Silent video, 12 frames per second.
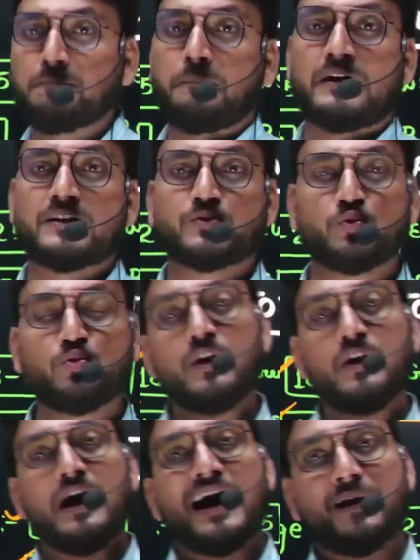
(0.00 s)
पास हो
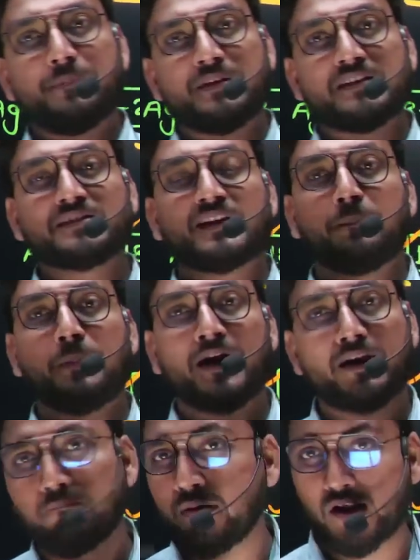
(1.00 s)
आप इसका
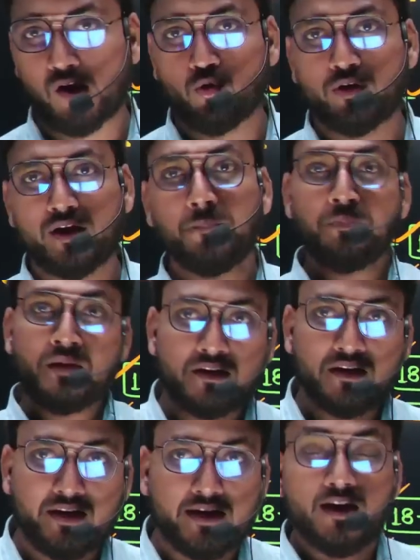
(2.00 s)
फार्म भर लोगे
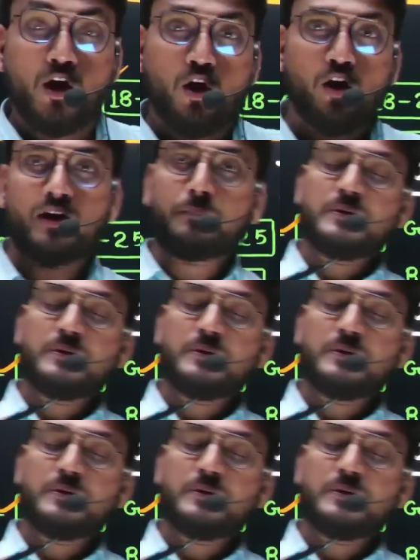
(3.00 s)
ठीक है और अपने